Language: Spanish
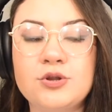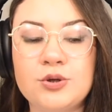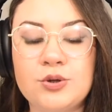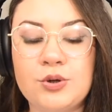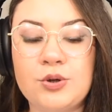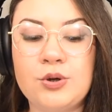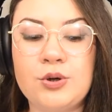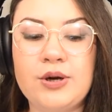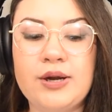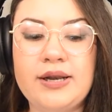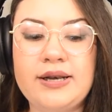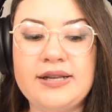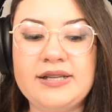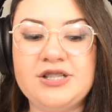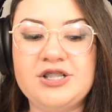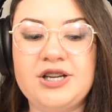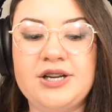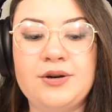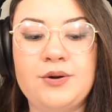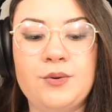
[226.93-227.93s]
Tocó el
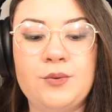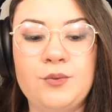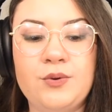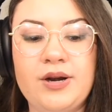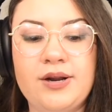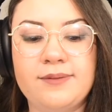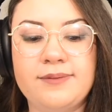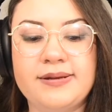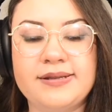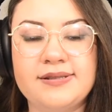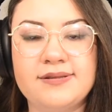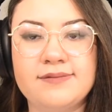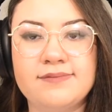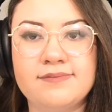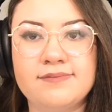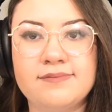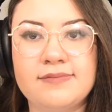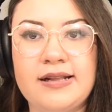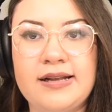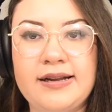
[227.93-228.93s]
lechero una vez
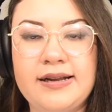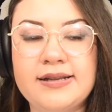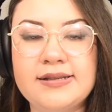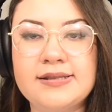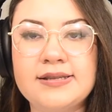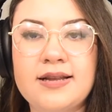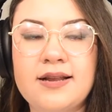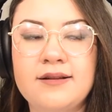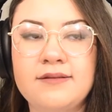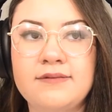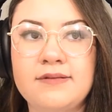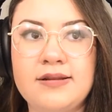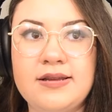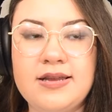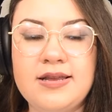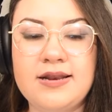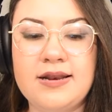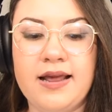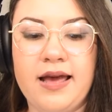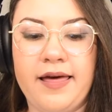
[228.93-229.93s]
la casa
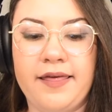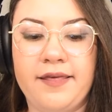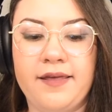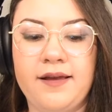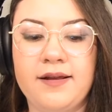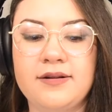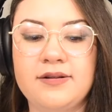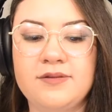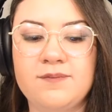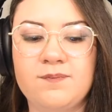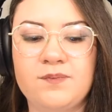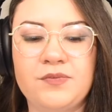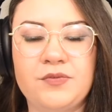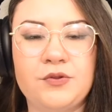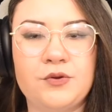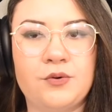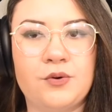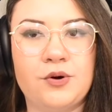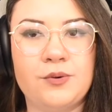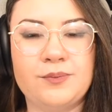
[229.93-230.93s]
y nada.
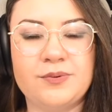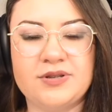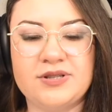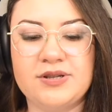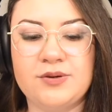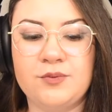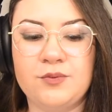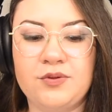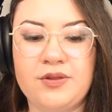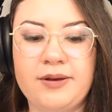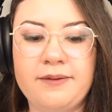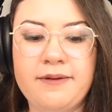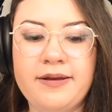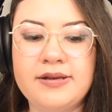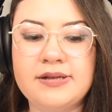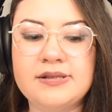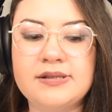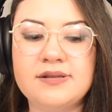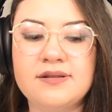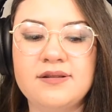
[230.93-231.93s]
Tocó por segunda
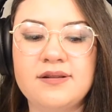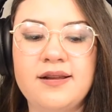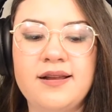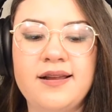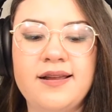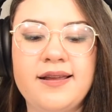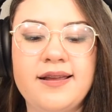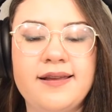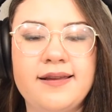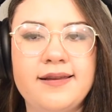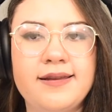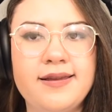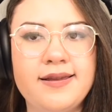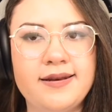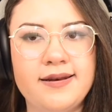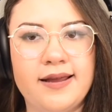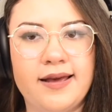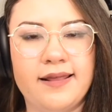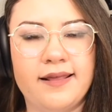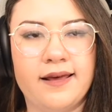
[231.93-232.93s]
vez
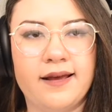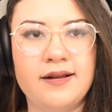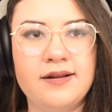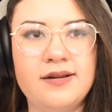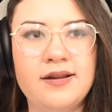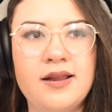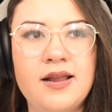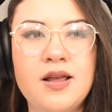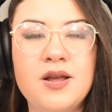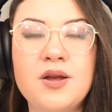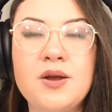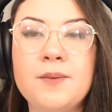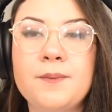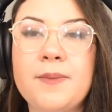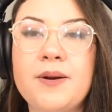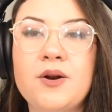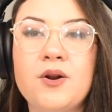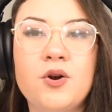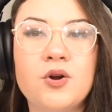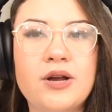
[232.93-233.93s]
y nada.
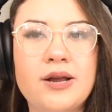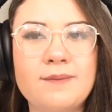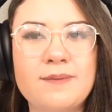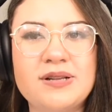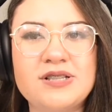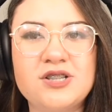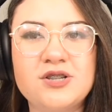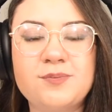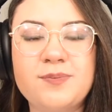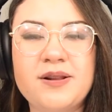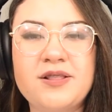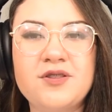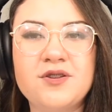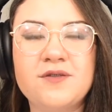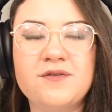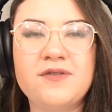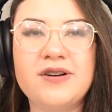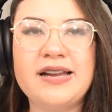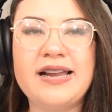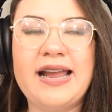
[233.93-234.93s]
Pero lo que más
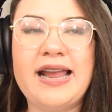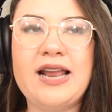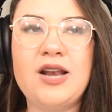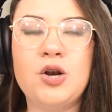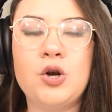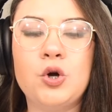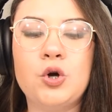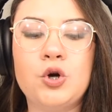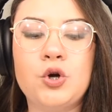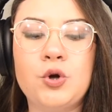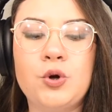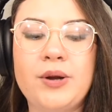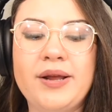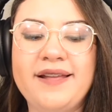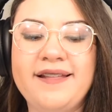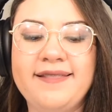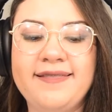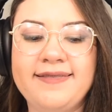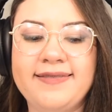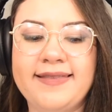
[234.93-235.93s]
sorprendió fue que él logró
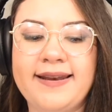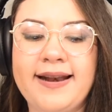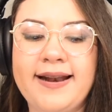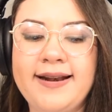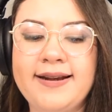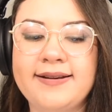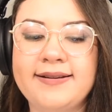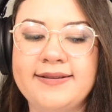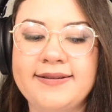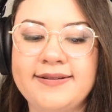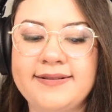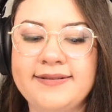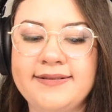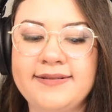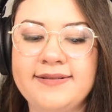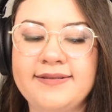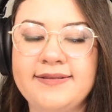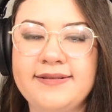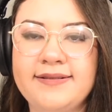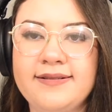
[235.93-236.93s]
entrar
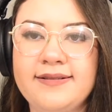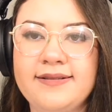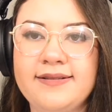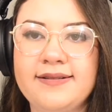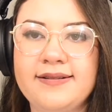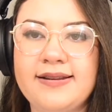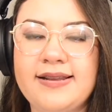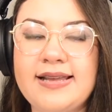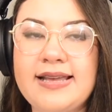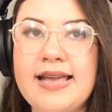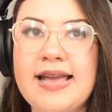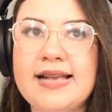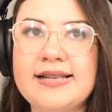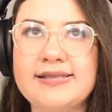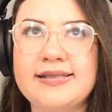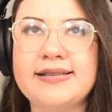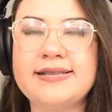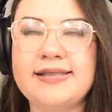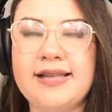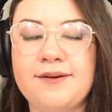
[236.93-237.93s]
y
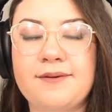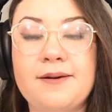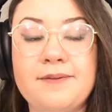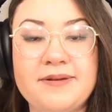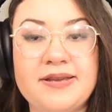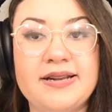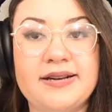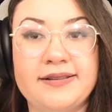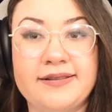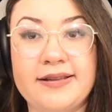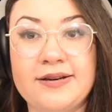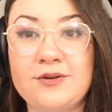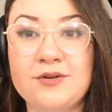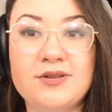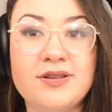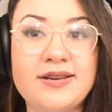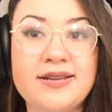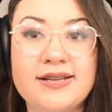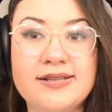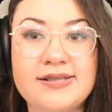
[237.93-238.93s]
esta estaba abierta,
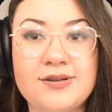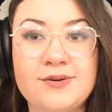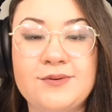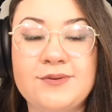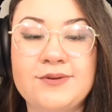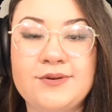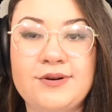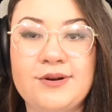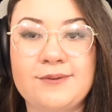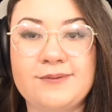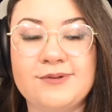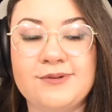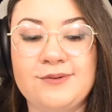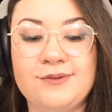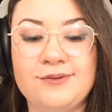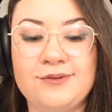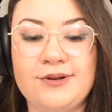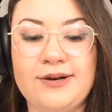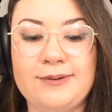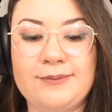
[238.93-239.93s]
no tenía seguro en lo
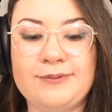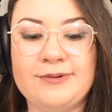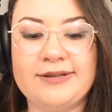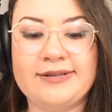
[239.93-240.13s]
absoluto la